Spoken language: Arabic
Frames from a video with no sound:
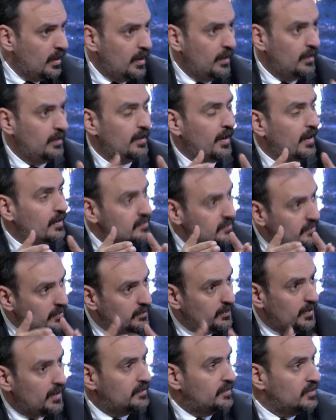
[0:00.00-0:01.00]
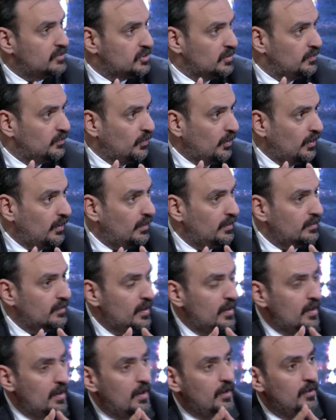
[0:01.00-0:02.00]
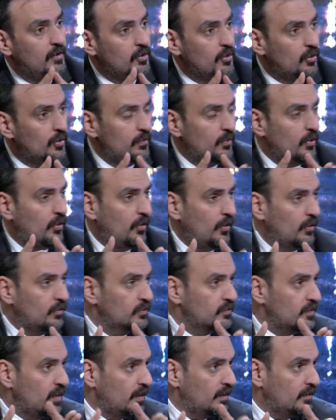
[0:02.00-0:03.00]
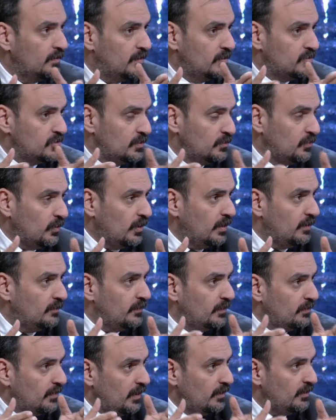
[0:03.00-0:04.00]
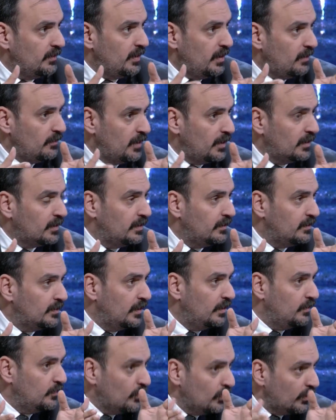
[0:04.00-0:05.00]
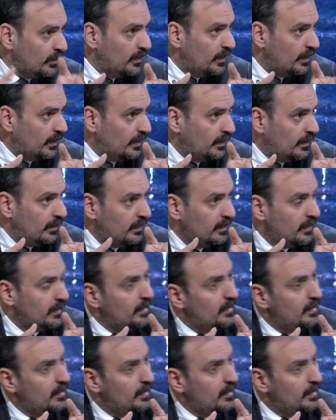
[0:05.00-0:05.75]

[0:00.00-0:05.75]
اللي حتصير بها تجمعات اليوم لو اكو صارت تجمعات في بعض الاماكن المغلقه